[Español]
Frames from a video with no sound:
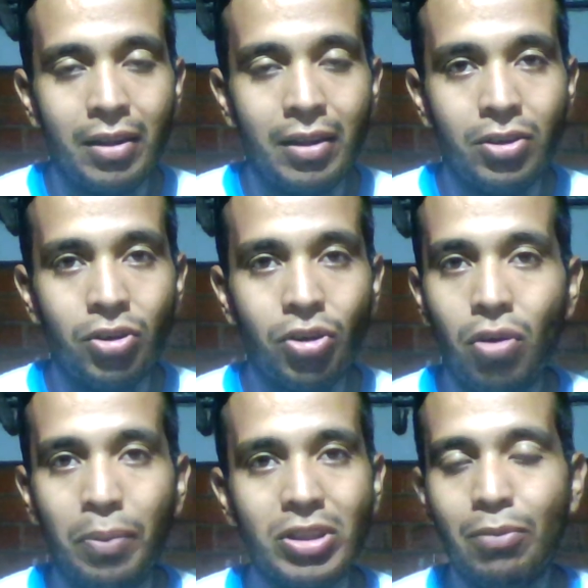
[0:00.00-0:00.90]
no nos
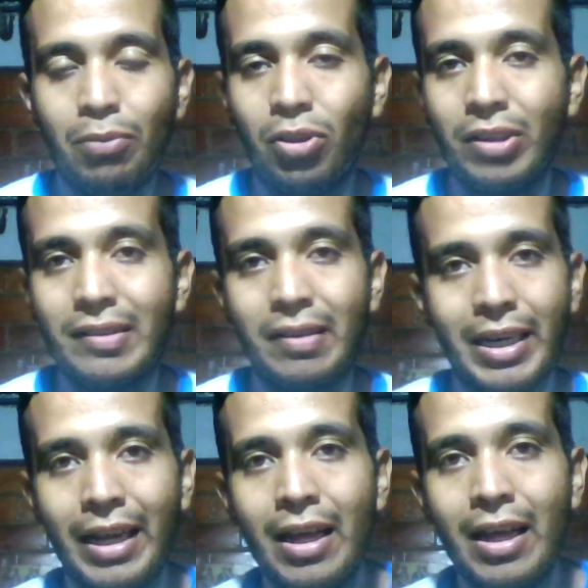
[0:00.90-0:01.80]
comportemos de esa
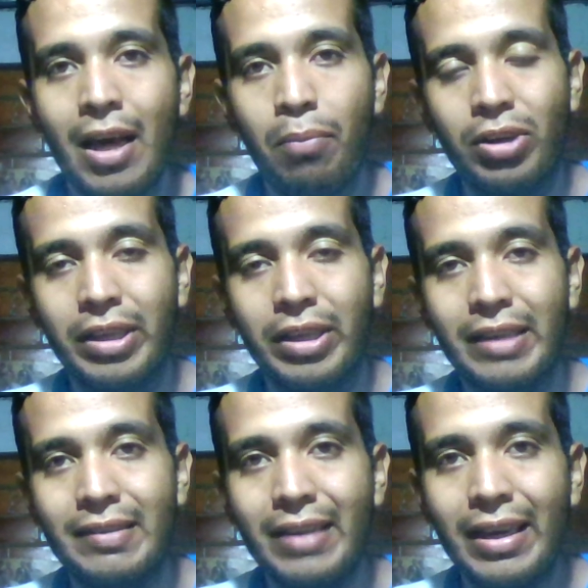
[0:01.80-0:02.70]
manera, porque
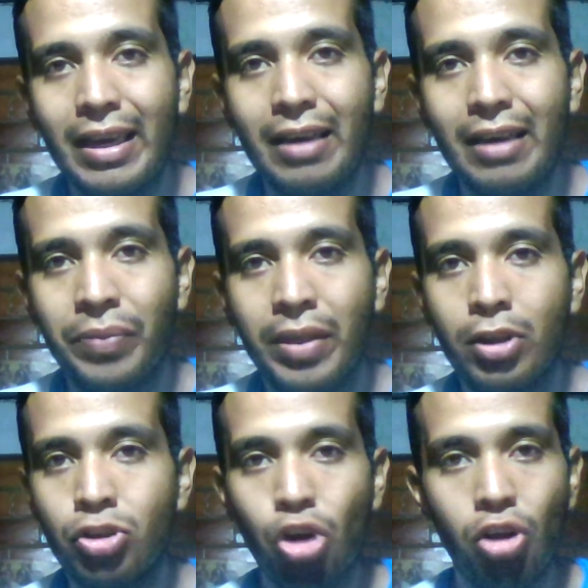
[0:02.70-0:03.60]
sé que
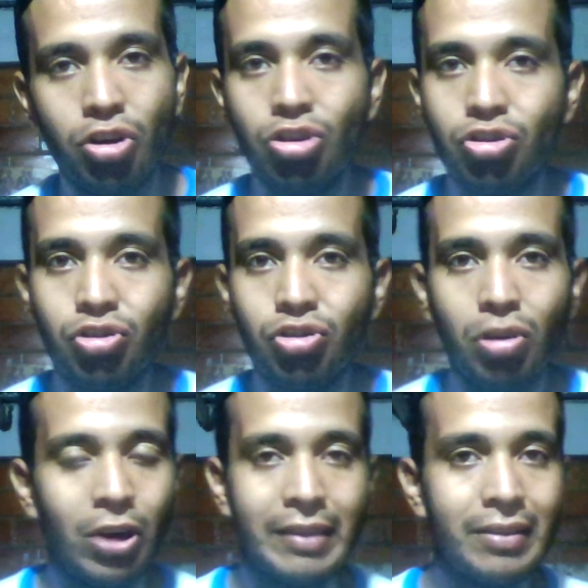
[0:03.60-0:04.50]
todos no
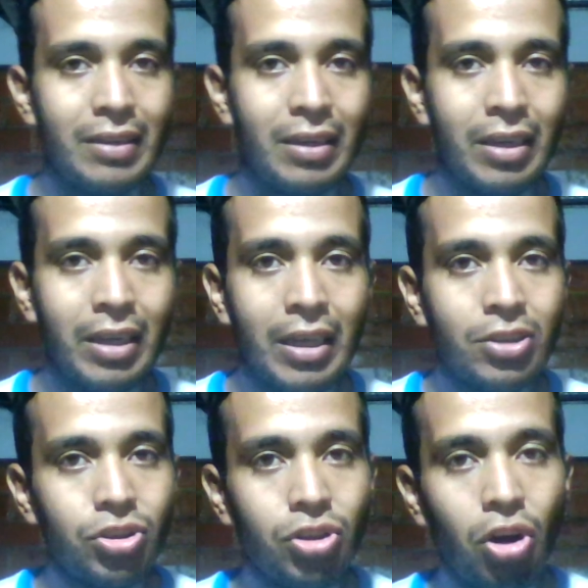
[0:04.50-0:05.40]
somos así,
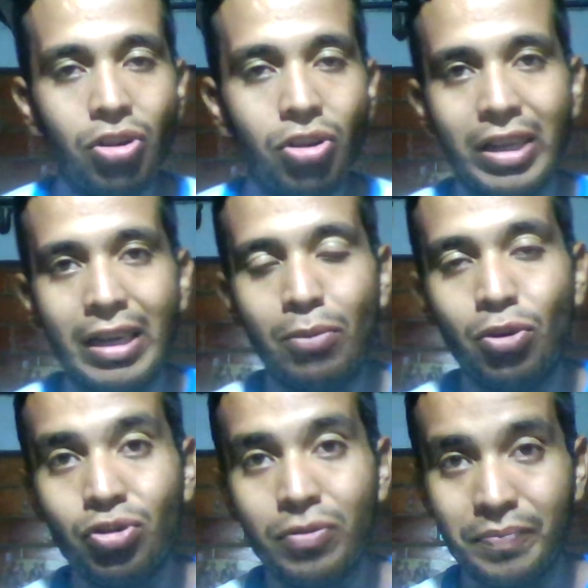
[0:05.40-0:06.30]
todos
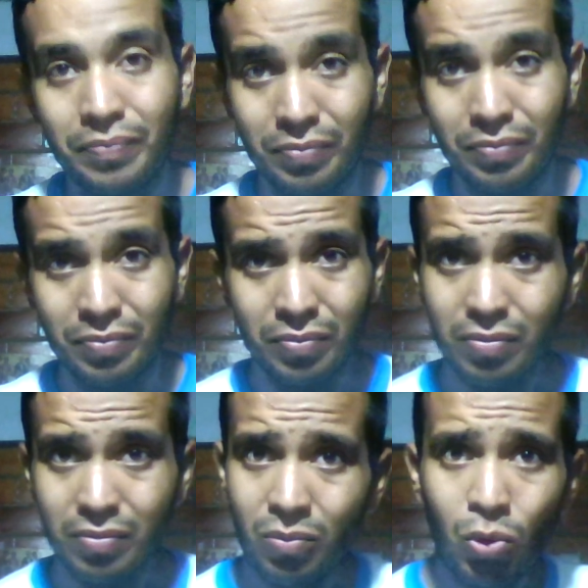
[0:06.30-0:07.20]
tenemos
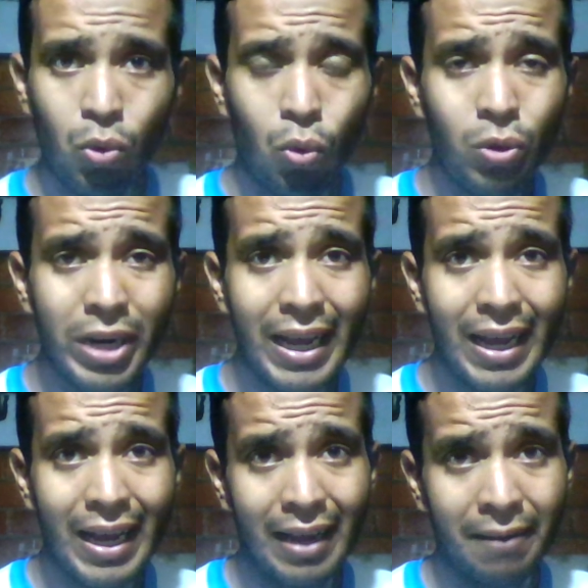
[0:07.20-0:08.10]

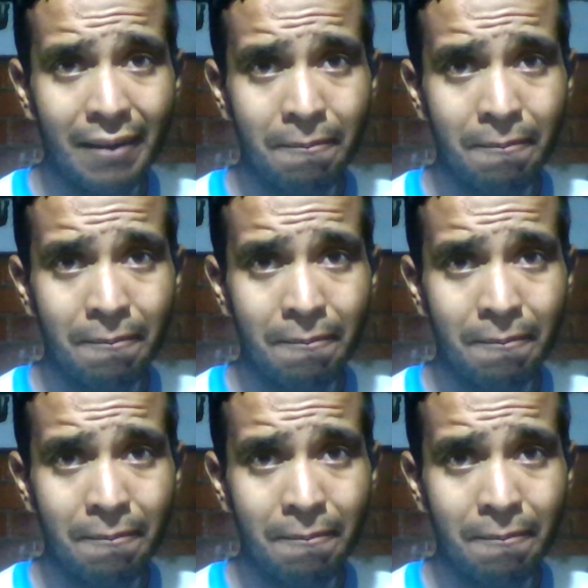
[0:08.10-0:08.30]
una